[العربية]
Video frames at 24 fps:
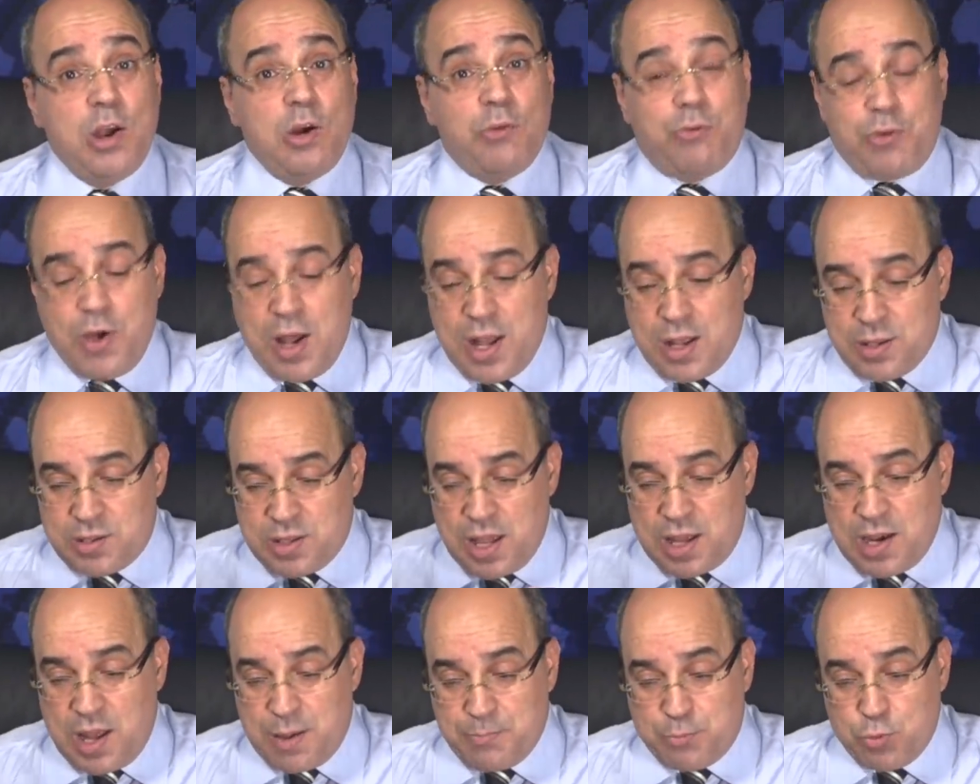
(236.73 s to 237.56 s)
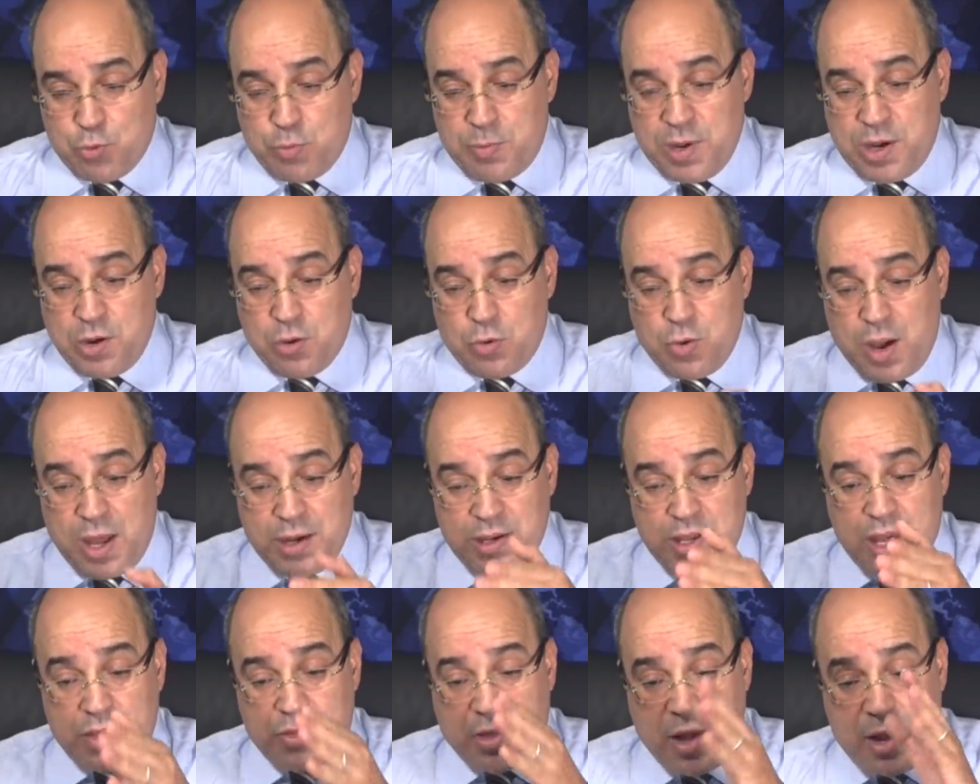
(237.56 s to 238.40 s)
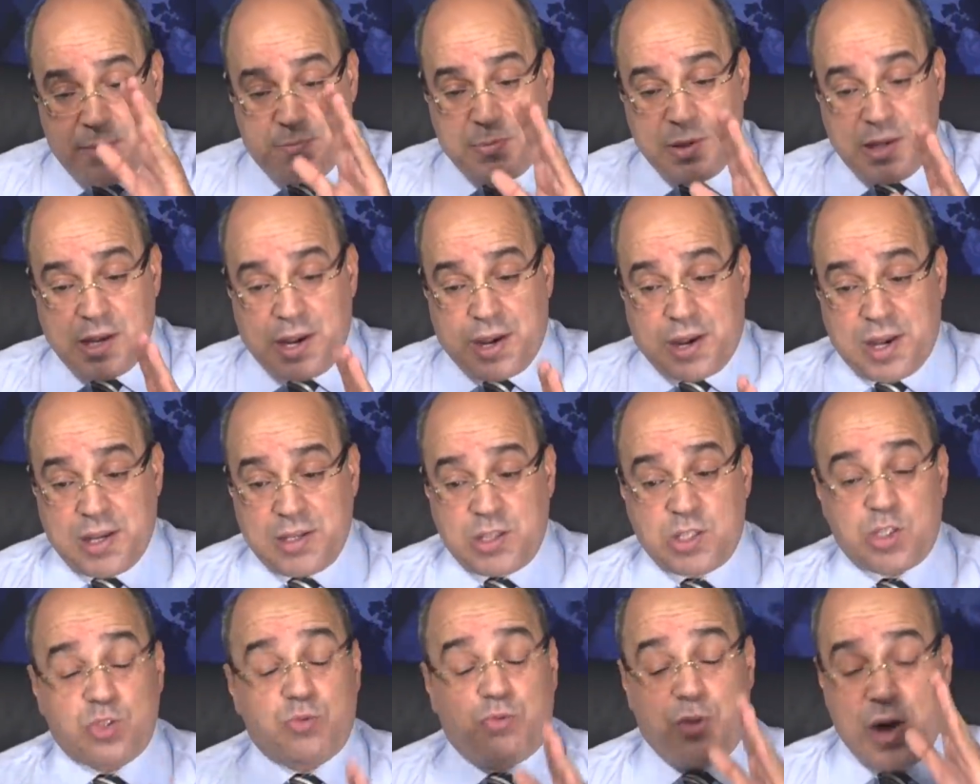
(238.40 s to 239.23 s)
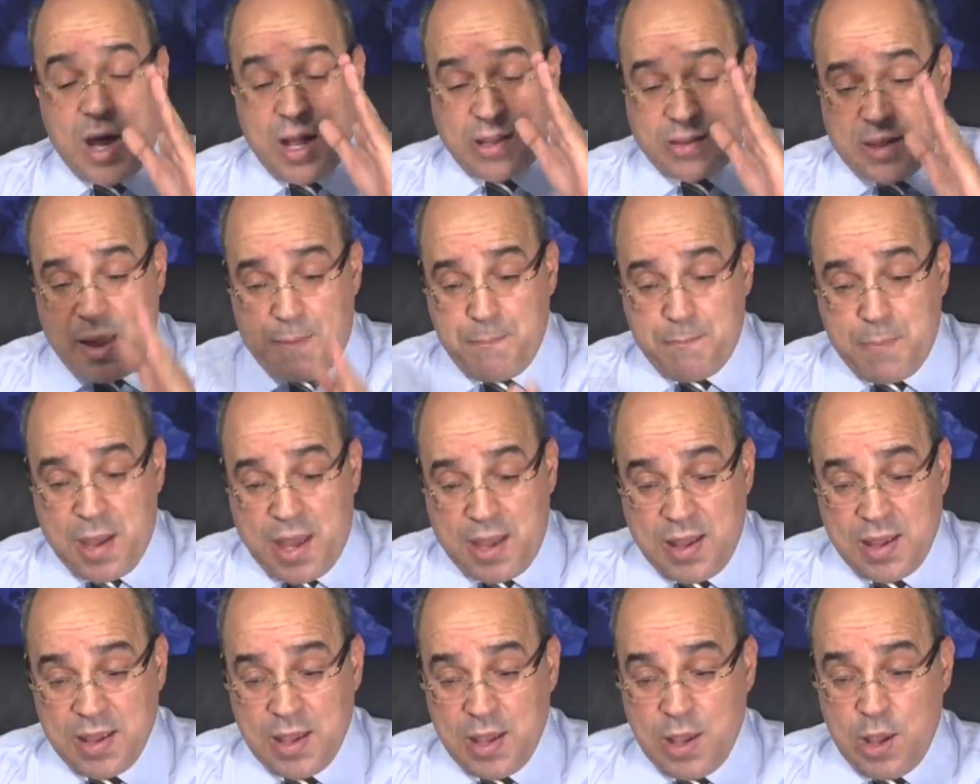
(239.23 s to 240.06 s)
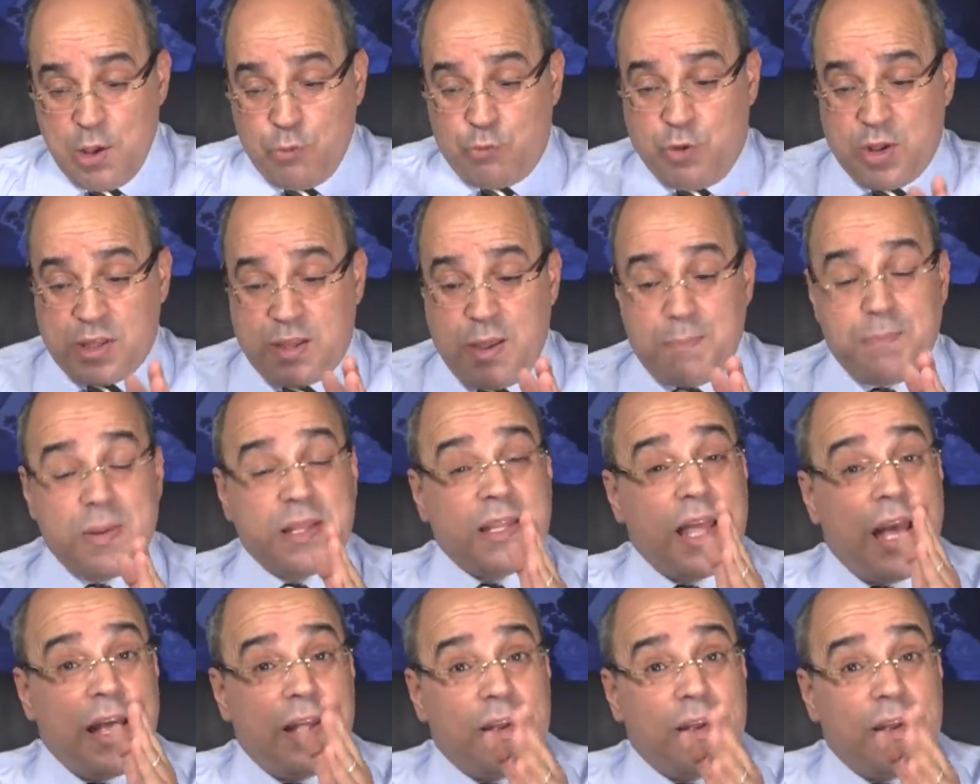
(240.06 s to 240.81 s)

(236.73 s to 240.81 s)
فطلبوا منه أن يذهب إلى الرئيس فتم فتم